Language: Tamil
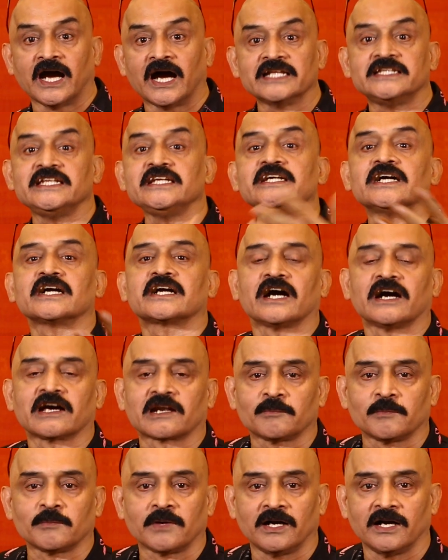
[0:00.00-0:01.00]
அதிக
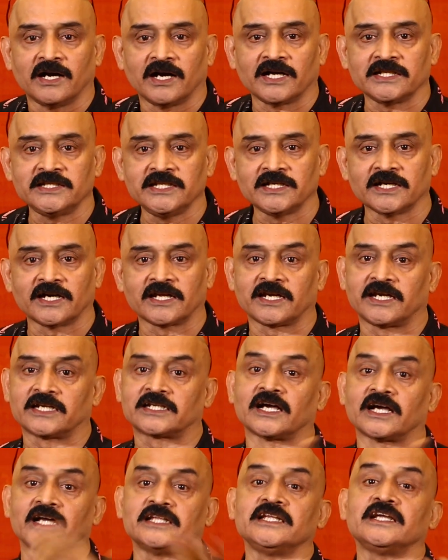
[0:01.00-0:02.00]
காரமாக
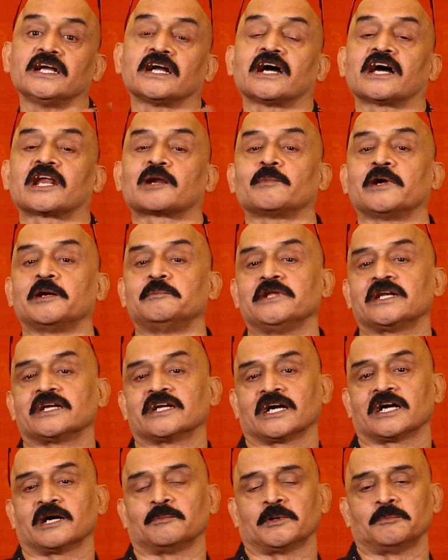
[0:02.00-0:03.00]
அதிகாரிகிட்ட அதிக காரமாக எப்படி
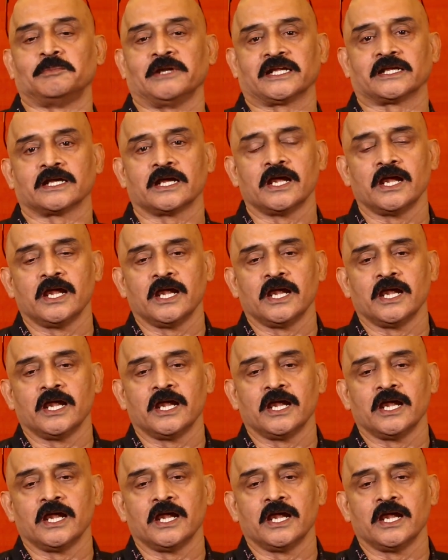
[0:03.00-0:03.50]
இருக்காங்க பப்ளிக்